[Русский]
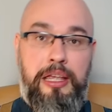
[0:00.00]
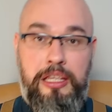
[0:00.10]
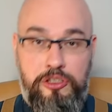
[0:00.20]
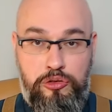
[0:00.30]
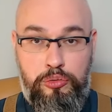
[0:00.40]

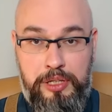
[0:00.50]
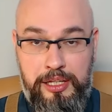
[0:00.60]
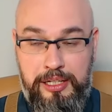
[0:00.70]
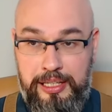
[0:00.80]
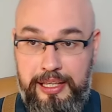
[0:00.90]
из
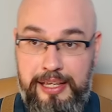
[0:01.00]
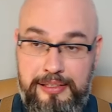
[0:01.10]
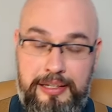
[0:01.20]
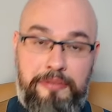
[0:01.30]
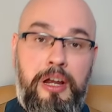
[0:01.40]
других
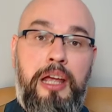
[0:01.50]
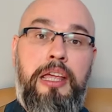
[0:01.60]
реестров,